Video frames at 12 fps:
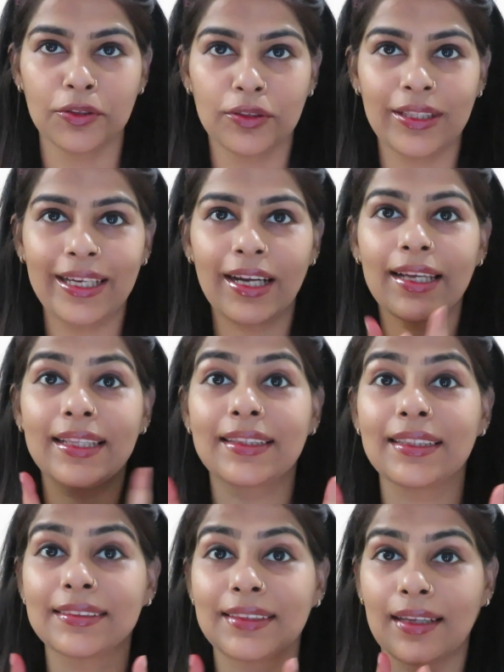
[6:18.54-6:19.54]
तो देखा
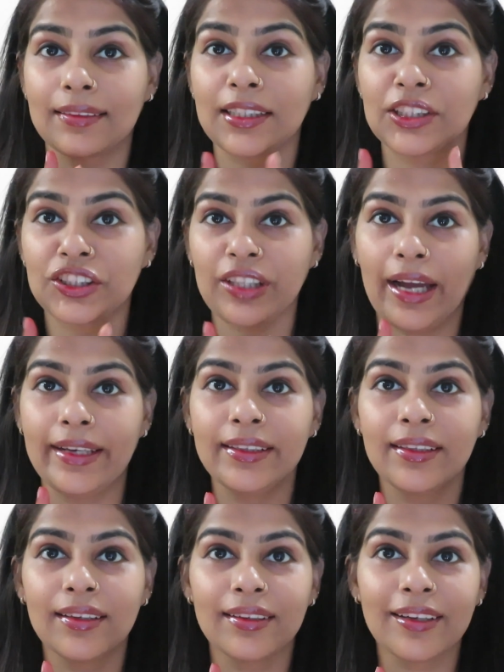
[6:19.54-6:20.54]
कितना ज़्यादा
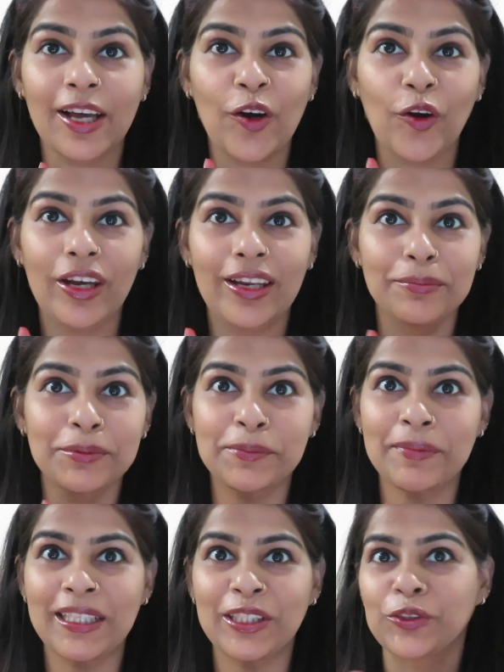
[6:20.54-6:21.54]
शाइन कर रहा है और
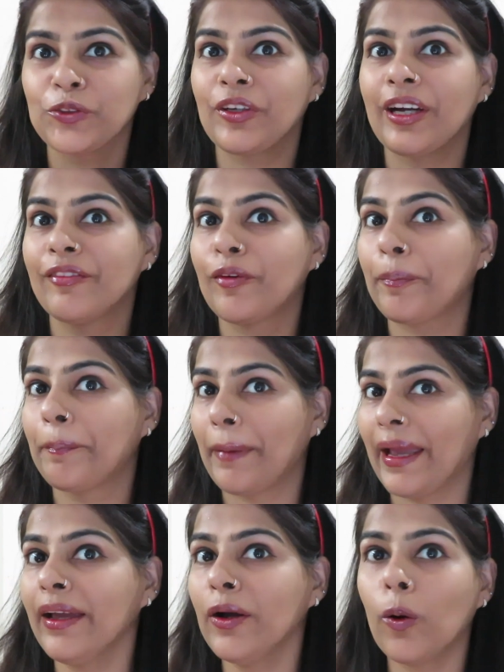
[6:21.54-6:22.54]
लिप्स मेरे जो हैं वो
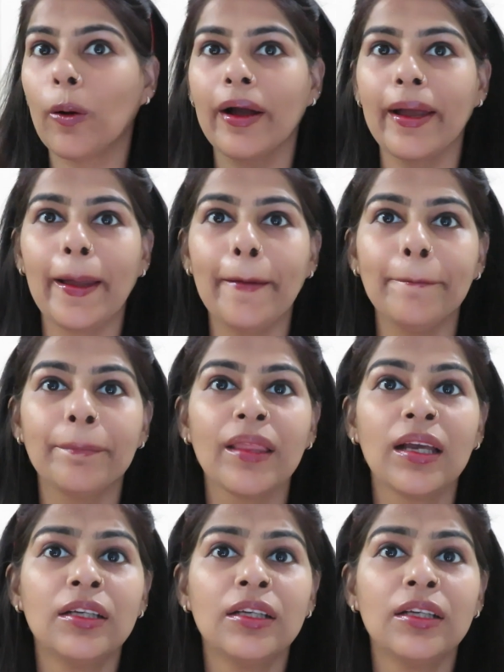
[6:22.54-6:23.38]
पिंक हो गए हैं